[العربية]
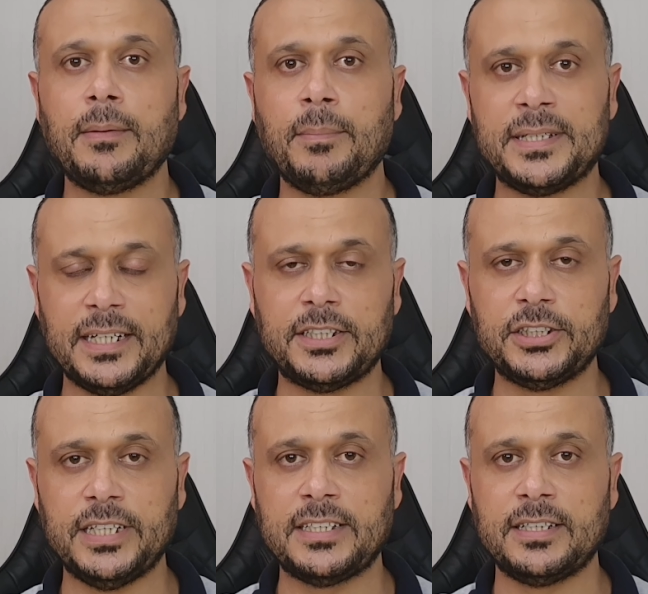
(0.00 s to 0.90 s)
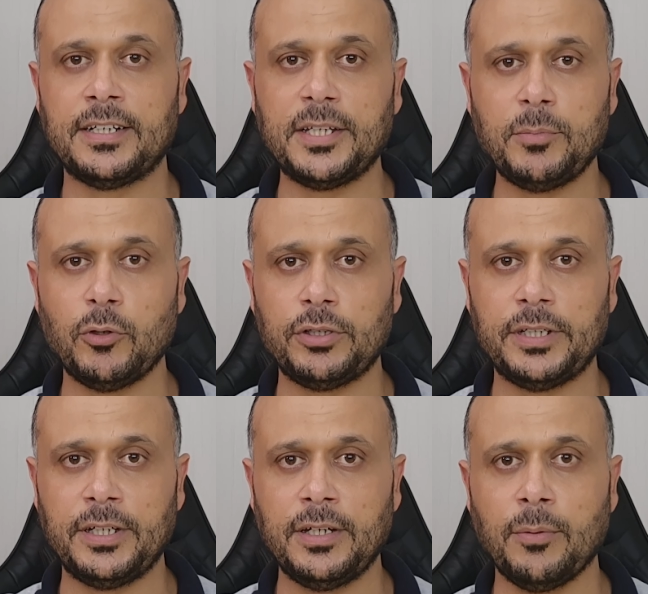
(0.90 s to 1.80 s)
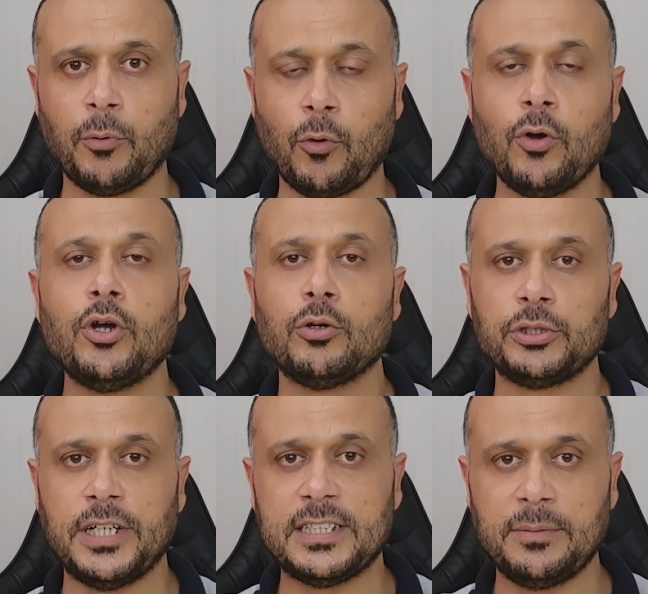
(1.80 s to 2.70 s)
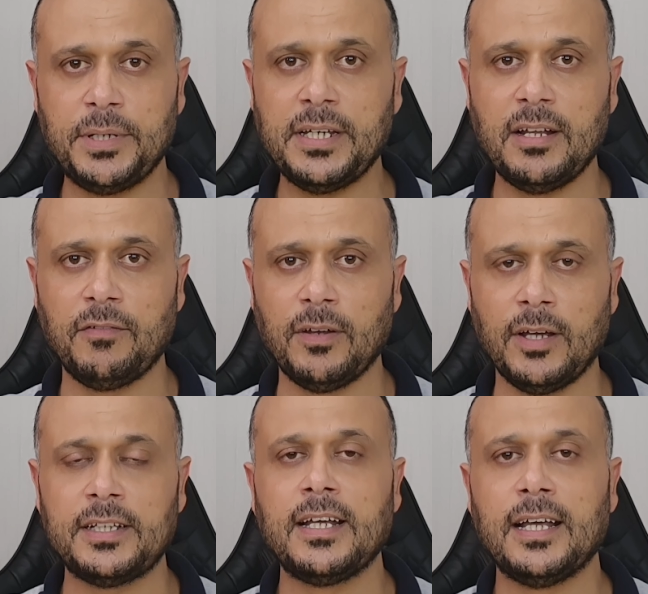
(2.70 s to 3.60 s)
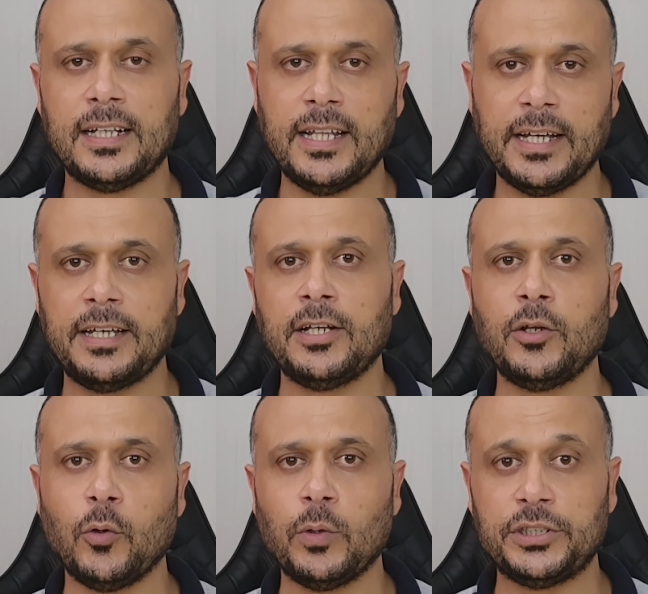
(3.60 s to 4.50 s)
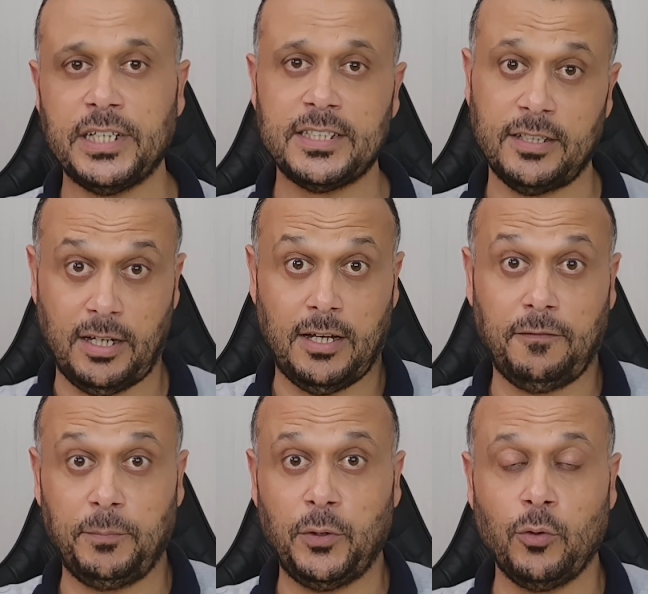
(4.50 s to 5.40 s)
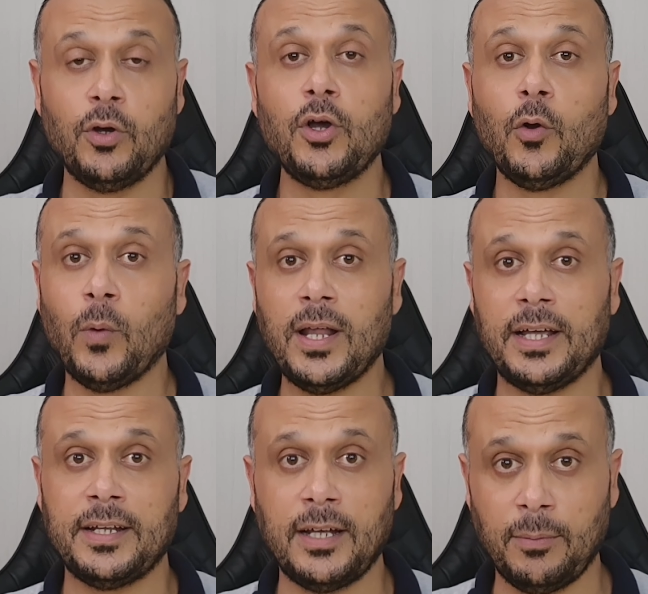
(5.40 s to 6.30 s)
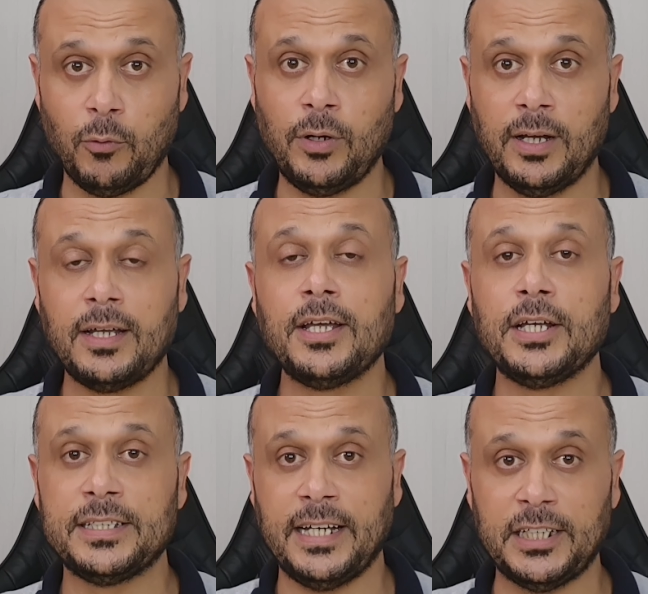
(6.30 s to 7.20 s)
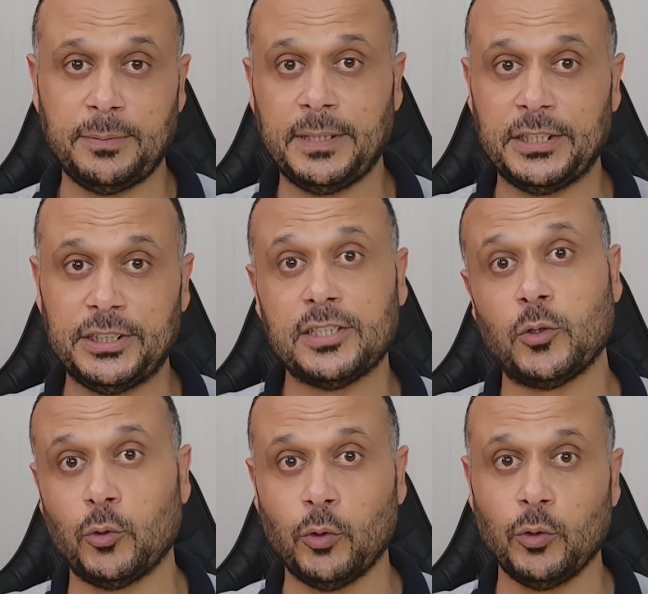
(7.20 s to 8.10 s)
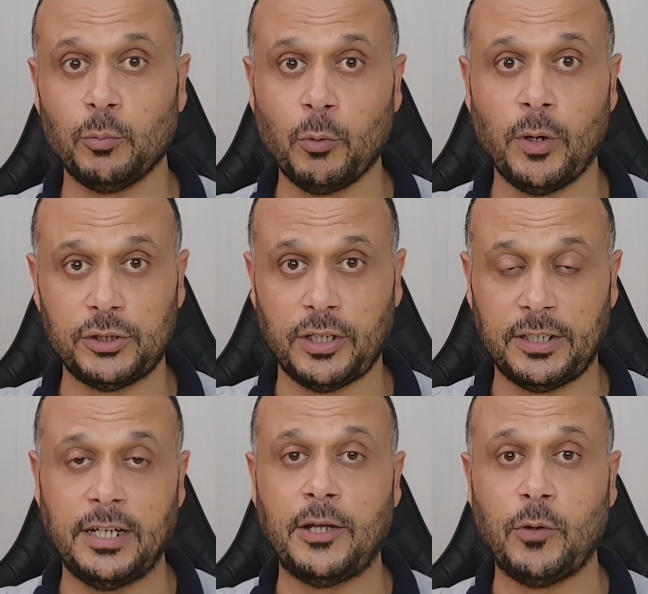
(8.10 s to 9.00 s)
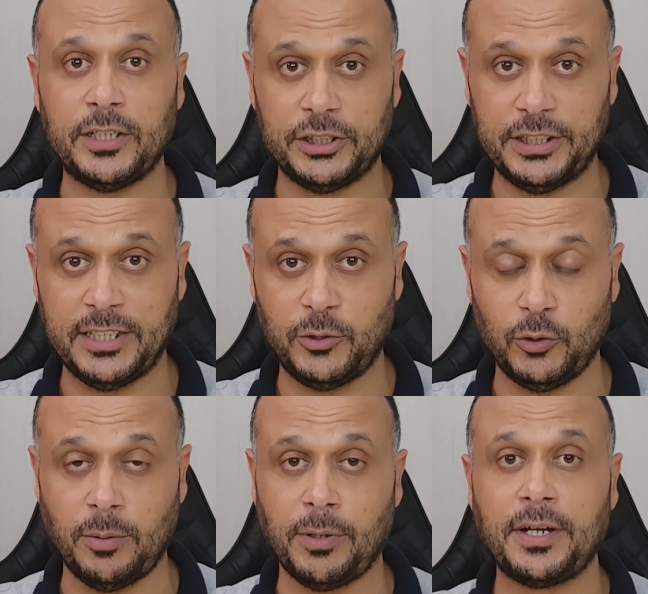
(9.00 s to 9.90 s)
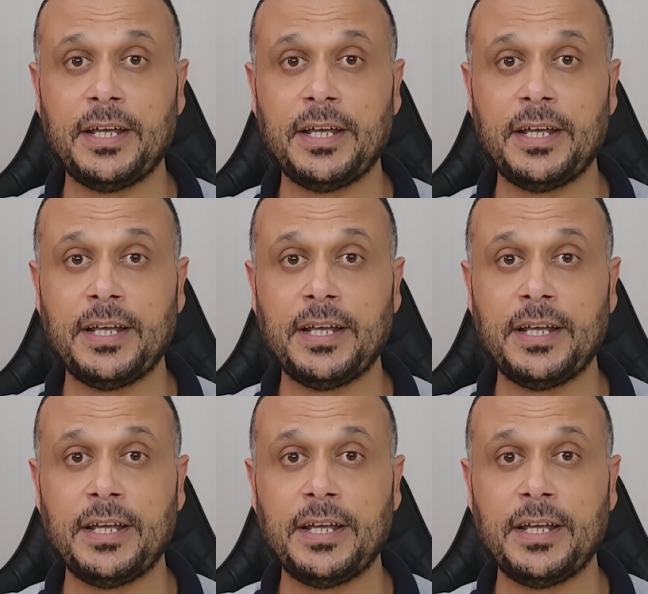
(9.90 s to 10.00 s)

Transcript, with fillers: مسكت جهاز الريدمي نوت 10 برو وجهاز المي 11 لايت هتلاقي اللي هو الجهاز هذا اخف منه ولكن انا بقول لك اذا عجبك الجهاز خده مباشره لانه هذا الجهاز يعتبر